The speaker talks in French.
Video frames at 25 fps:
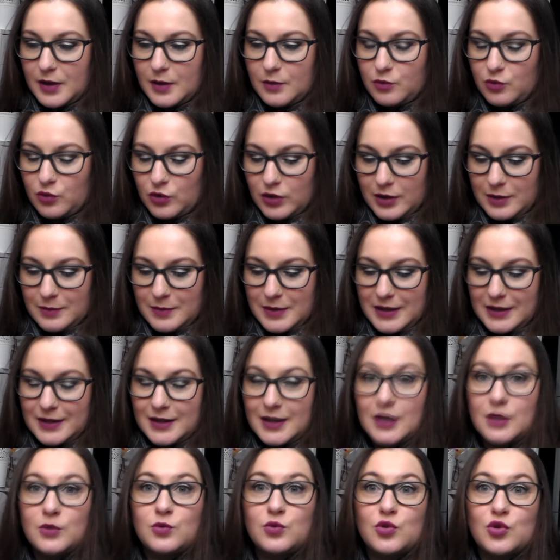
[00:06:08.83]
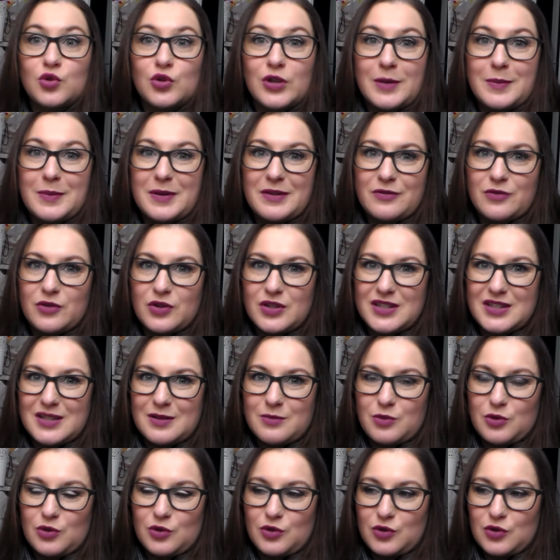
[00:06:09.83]
Pour les matins où j'aurai pas
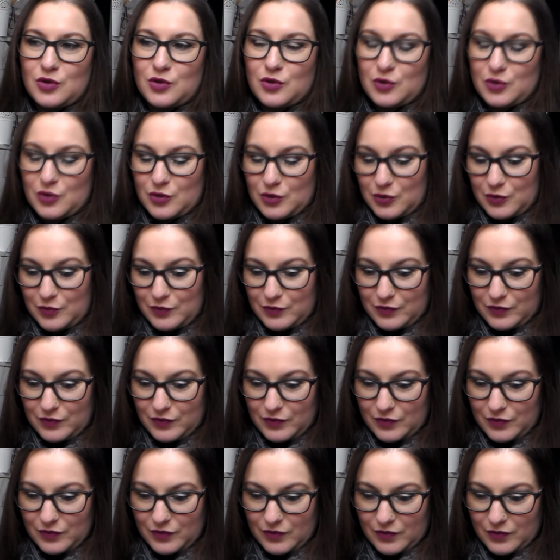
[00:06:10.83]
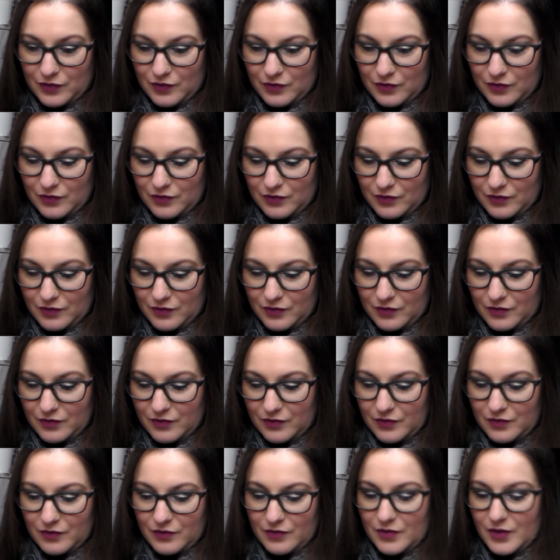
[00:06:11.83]
forcément le temps.
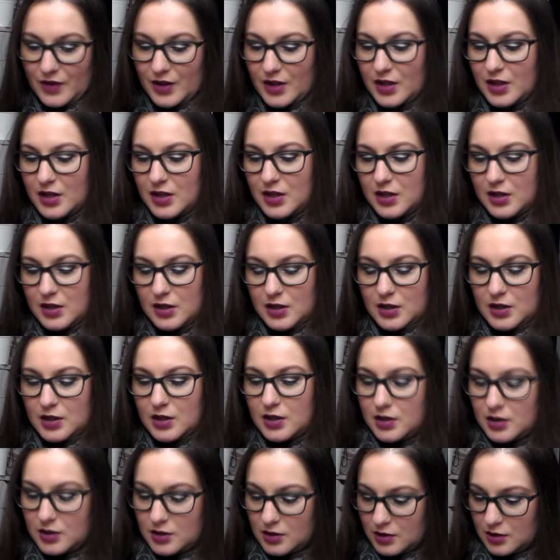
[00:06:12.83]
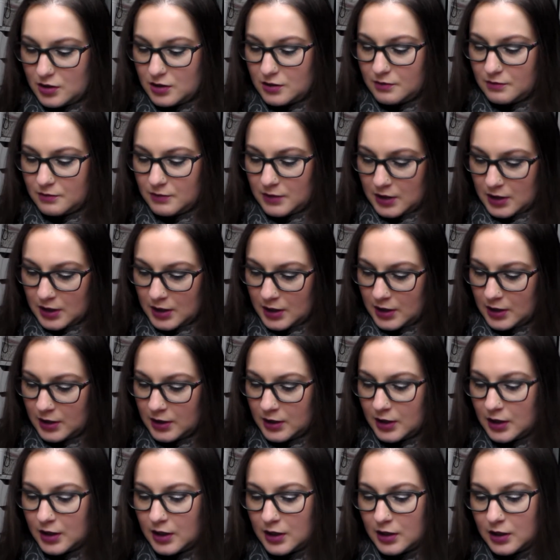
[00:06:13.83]
Euh. Mais elle est
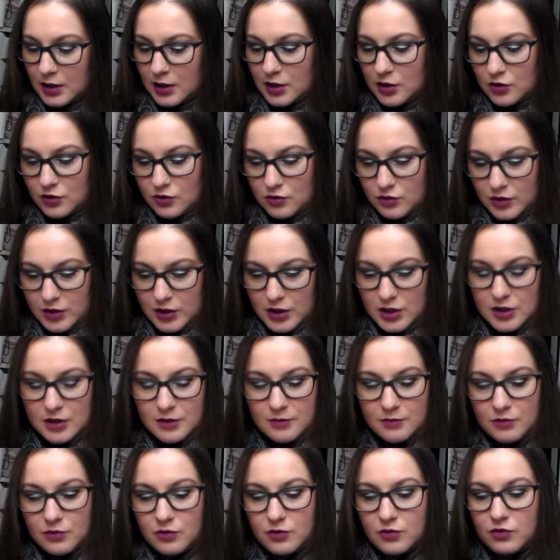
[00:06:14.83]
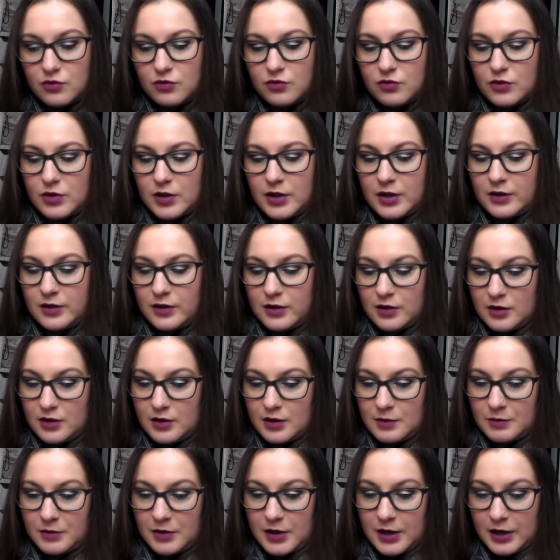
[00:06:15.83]
très très jolie, j'aime beaucoup.
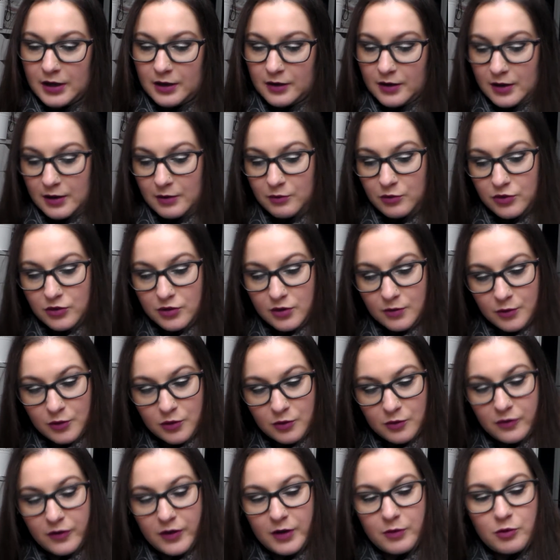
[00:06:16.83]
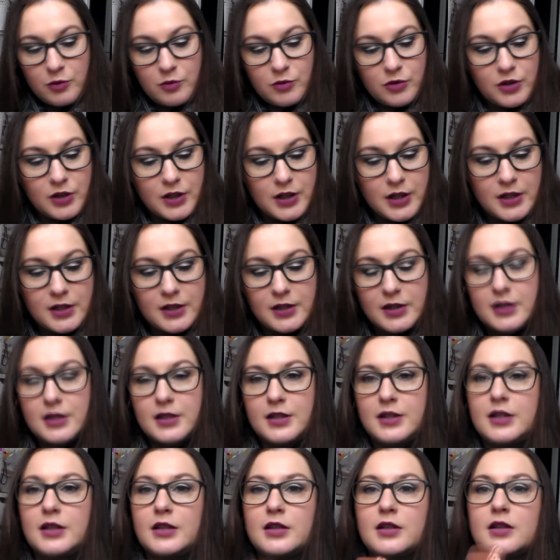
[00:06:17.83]
elle, elle me semble de vraiment bonne qualité.